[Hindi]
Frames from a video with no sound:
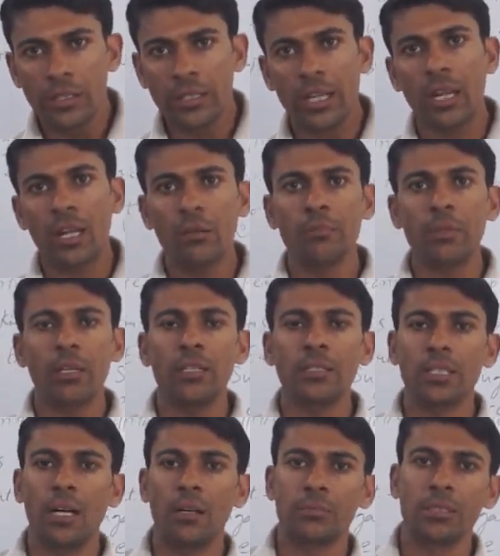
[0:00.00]
टाइम के
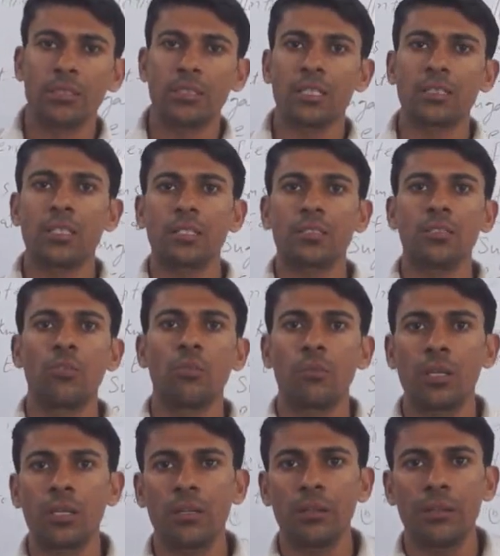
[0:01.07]
हिसाब से जैसे जैसे
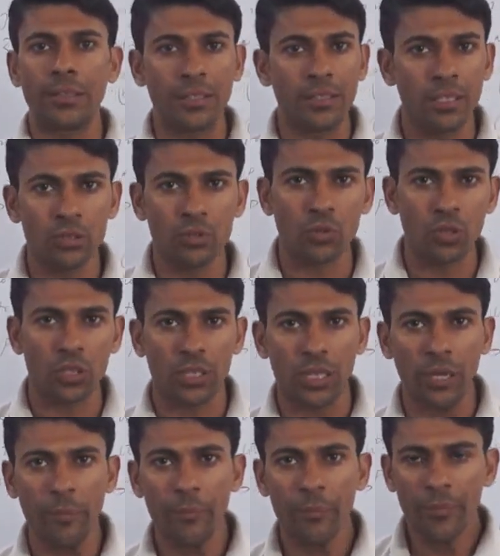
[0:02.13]
उम्र इंक्रीज होती है